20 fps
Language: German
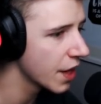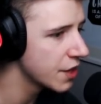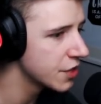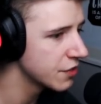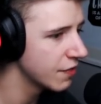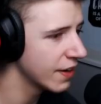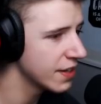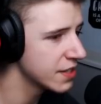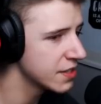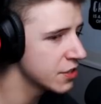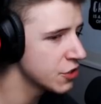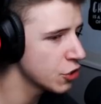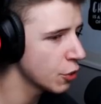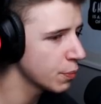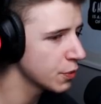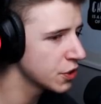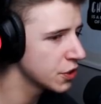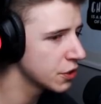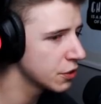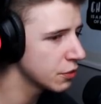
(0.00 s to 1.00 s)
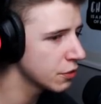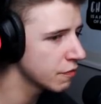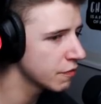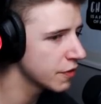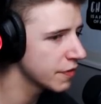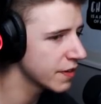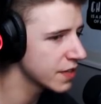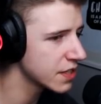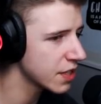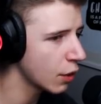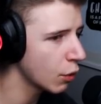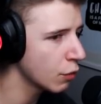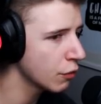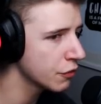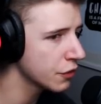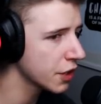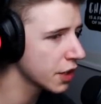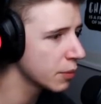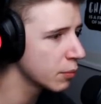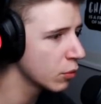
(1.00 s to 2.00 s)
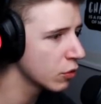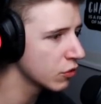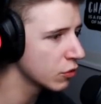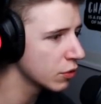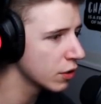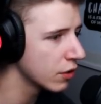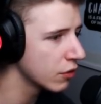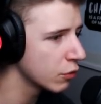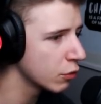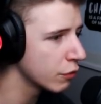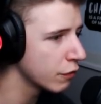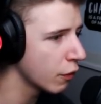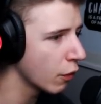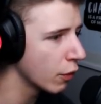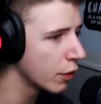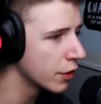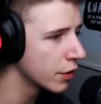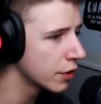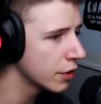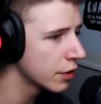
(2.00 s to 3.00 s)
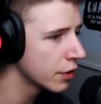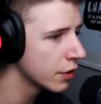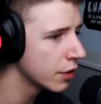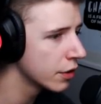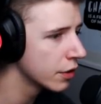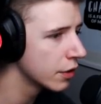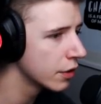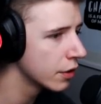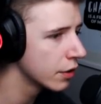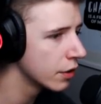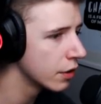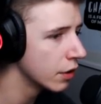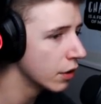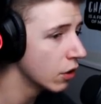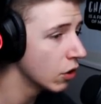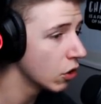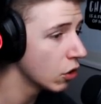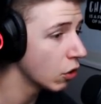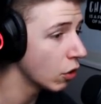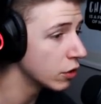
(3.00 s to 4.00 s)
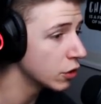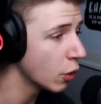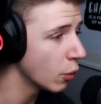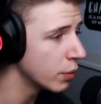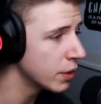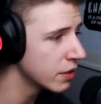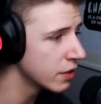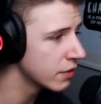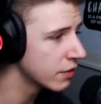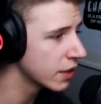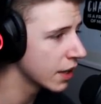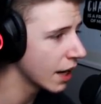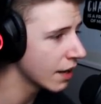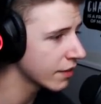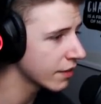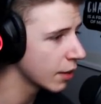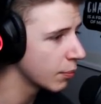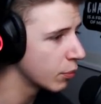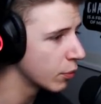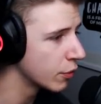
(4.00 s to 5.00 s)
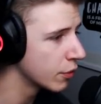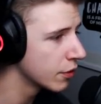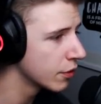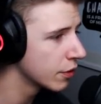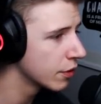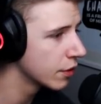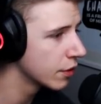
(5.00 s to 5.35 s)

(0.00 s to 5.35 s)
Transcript: Ich weiß nicht, ob ich hier irgendwie was aufdrehen muss oder so, Freunde. Lol, yo, hier ist ein Glas kaputt.